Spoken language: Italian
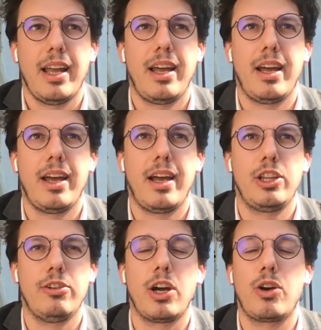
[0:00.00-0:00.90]
eh,
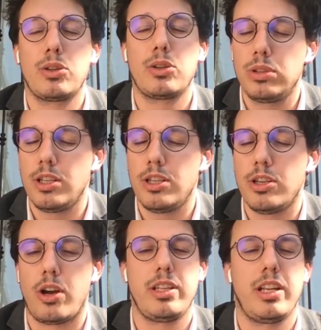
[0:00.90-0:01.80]
dove ancora tutti gli
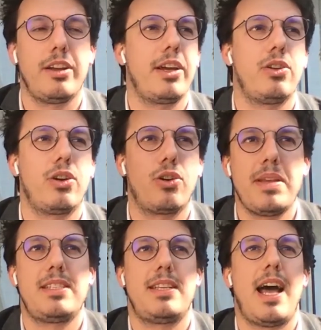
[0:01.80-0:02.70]
ordini avvengono con
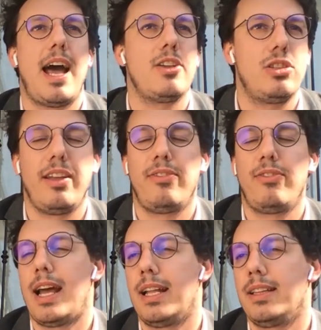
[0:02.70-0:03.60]
messaggi,
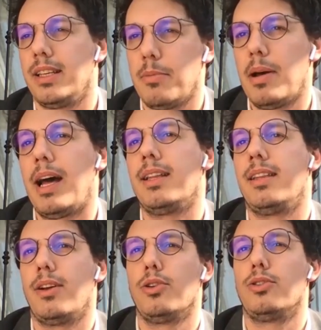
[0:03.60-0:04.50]
telefonate,
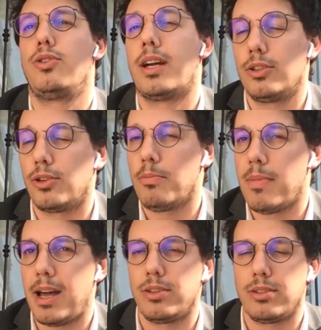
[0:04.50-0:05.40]
chiamate, ho toccato con
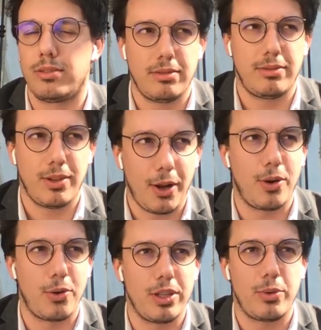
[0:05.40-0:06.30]
mano, a
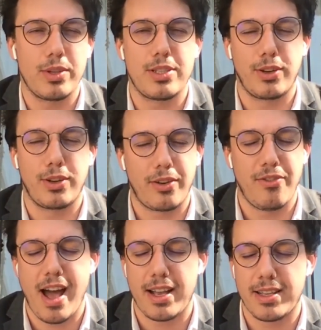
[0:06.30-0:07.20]
qualcuno di questi ancora con
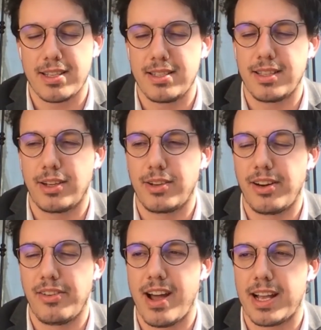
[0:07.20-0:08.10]
fax, mi sta ancora il
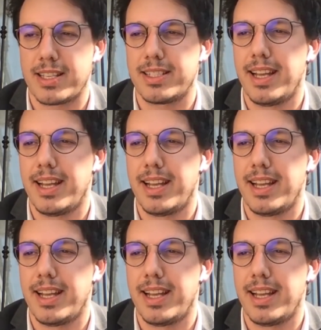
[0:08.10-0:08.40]
fax.